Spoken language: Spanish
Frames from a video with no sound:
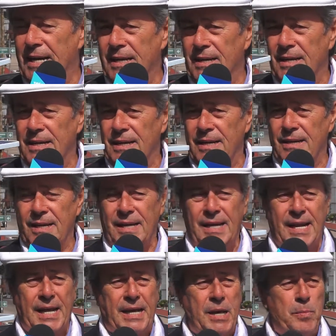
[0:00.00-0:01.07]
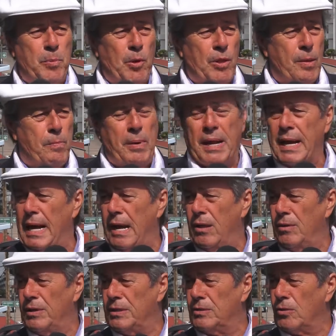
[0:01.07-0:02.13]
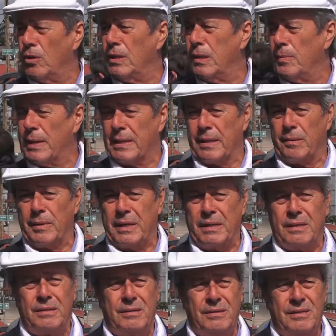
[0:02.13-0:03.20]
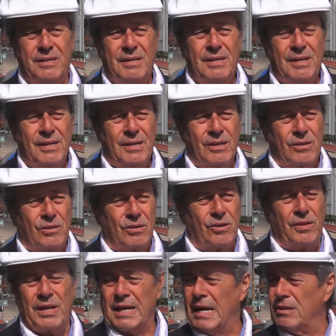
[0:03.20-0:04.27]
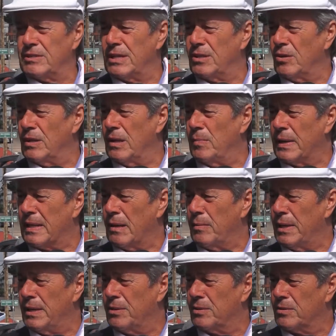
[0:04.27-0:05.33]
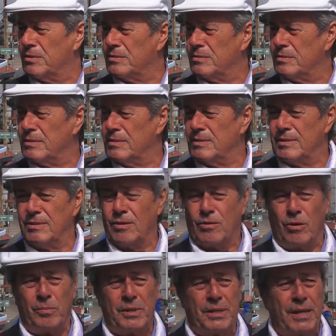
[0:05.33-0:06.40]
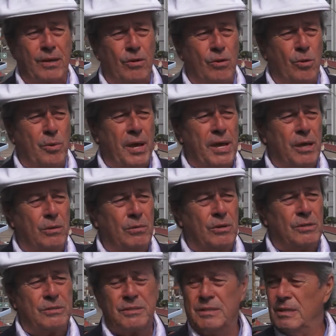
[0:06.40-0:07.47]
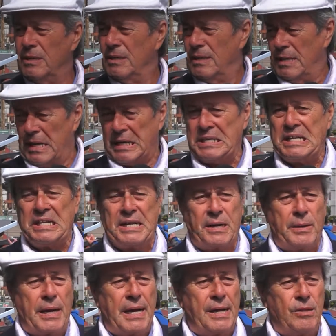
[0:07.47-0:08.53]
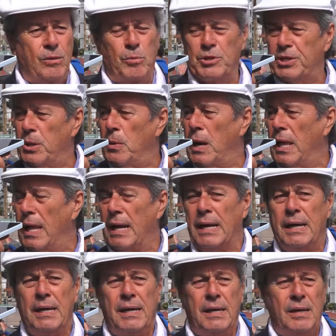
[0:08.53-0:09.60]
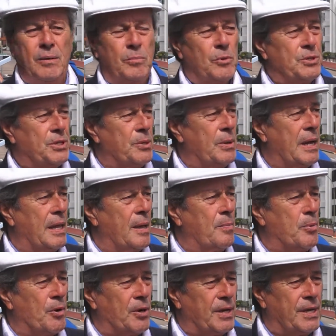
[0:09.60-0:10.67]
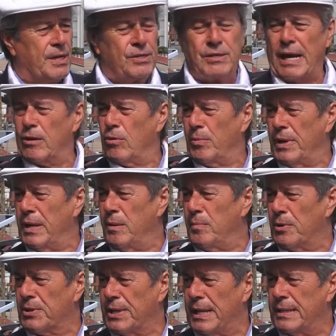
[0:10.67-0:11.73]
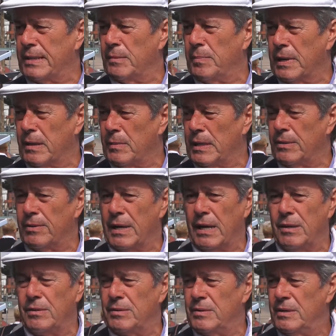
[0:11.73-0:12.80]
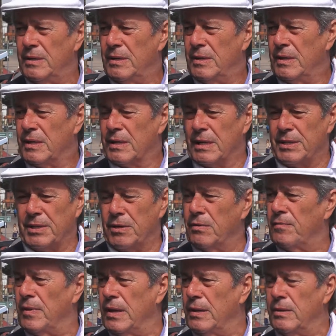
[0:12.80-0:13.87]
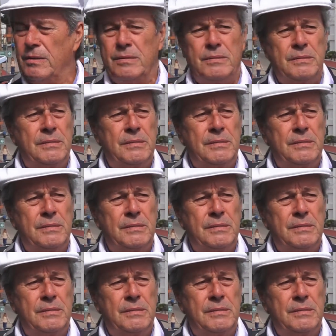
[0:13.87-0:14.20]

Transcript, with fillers: el, el equipo desplegado en todo el departamento, con los delegados en todo el departamento, con los comités, con los vehículos, la gente trabajando, motivada motivada porque es algo bien importante para Maldonado que triunfe el no.